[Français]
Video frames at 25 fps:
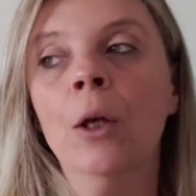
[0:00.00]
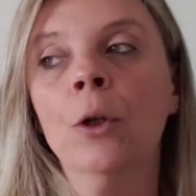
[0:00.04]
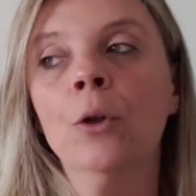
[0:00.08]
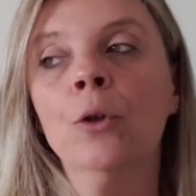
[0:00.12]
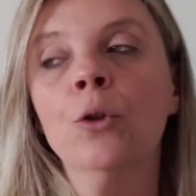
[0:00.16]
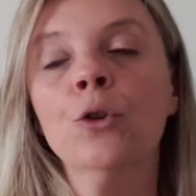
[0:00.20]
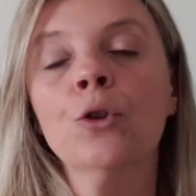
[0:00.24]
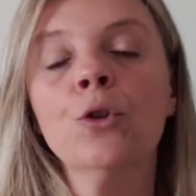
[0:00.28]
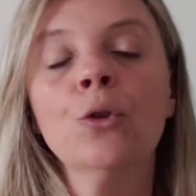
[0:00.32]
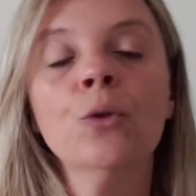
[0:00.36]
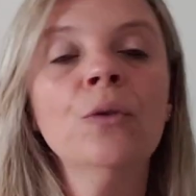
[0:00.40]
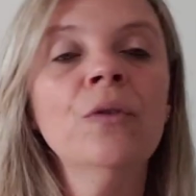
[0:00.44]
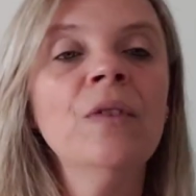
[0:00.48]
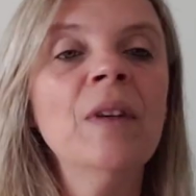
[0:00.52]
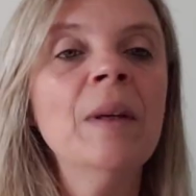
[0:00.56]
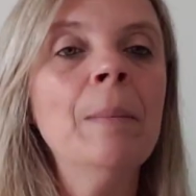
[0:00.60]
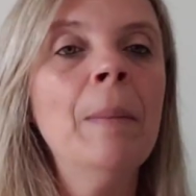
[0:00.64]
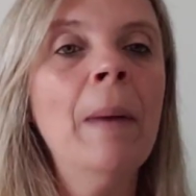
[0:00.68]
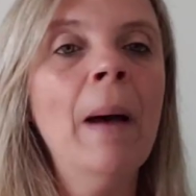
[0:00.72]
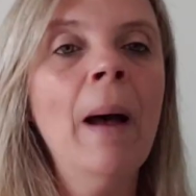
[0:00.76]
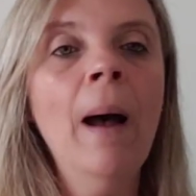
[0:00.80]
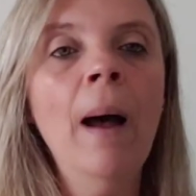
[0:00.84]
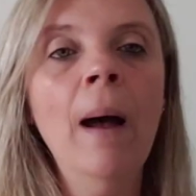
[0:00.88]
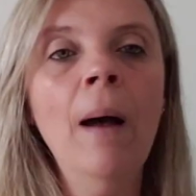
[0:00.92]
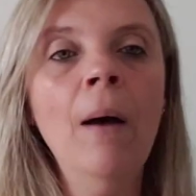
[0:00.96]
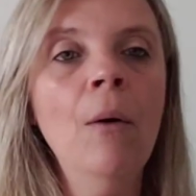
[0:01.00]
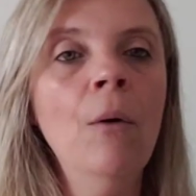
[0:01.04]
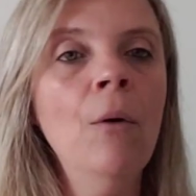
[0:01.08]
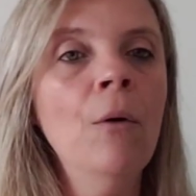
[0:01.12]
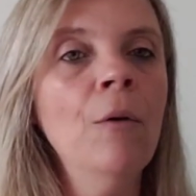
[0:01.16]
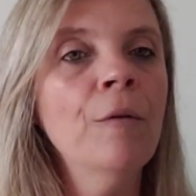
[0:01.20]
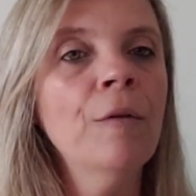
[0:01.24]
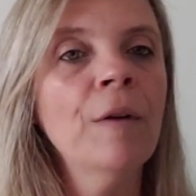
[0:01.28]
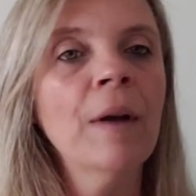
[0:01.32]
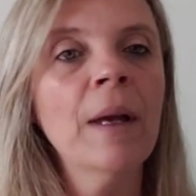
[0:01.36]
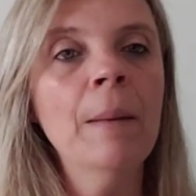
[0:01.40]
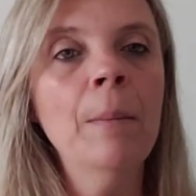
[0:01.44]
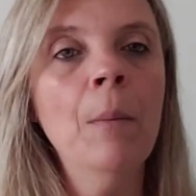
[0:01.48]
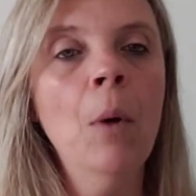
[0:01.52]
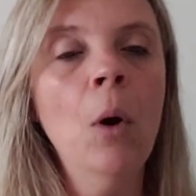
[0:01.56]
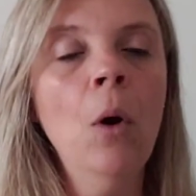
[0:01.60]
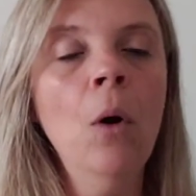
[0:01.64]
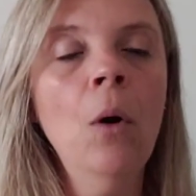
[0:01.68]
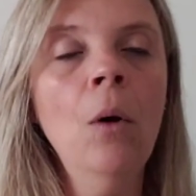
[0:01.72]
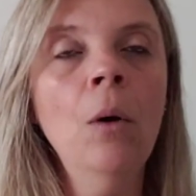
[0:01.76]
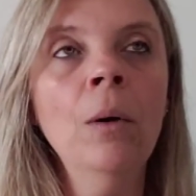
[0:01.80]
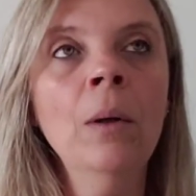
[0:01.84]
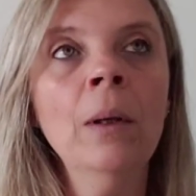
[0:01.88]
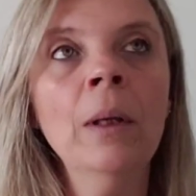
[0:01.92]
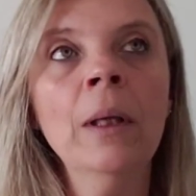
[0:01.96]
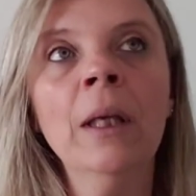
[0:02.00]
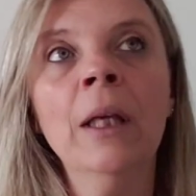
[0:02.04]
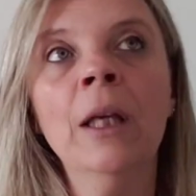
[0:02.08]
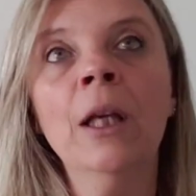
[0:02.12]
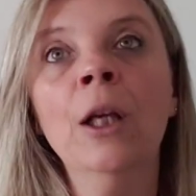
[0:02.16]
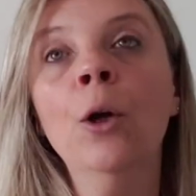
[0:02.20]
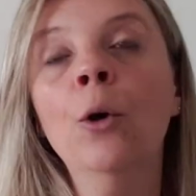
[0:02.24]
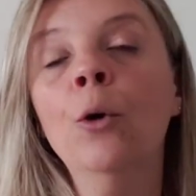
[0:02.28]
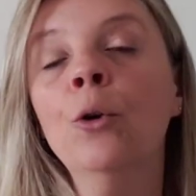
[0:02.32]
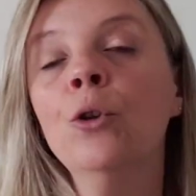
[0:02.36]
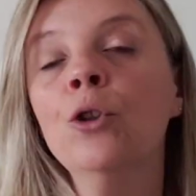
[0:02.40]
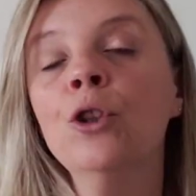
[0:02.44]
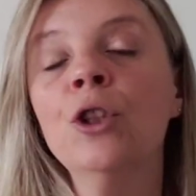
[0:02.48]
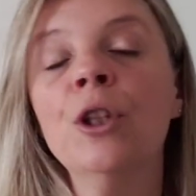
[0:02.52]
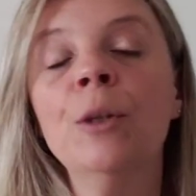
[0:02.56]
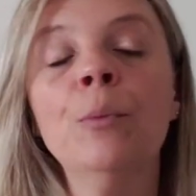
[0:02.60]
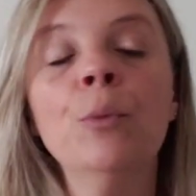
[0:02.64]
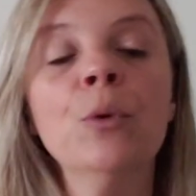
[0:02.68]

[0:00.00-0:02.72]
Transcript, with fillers: que je trouvais pas euh, vraiment et euh, j'ai